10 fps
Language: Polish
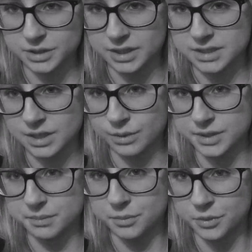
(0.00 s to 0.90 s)
co tacy
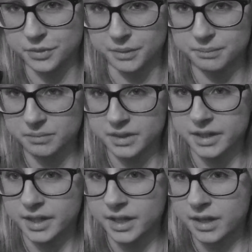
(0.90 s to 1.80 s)
ludzie mówią,
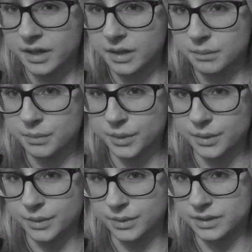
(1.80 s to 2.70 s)

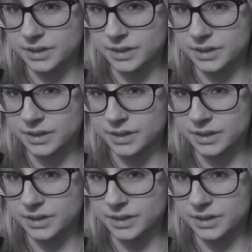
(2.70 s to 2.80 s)
bo